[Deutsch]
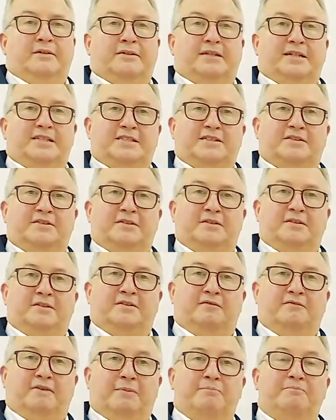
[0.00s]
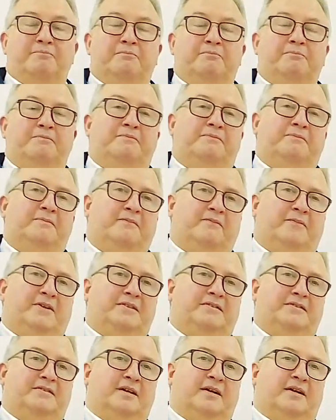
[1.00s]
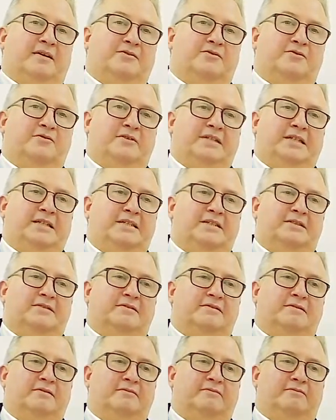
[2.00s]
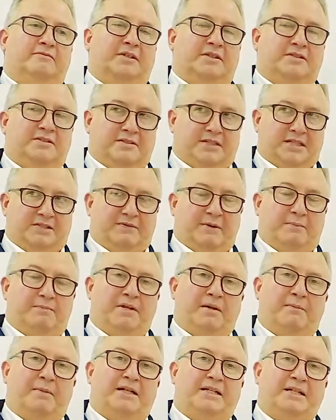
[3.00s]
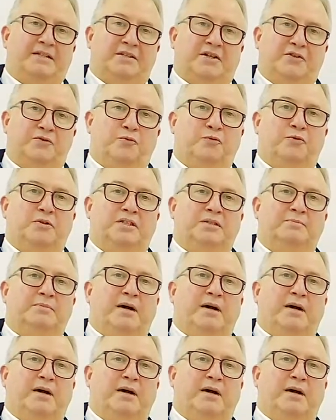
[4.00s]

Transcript: Das äh, Wappen, was da zu sehen ist, äh, das ist das Wappen der Malteser Jugend, die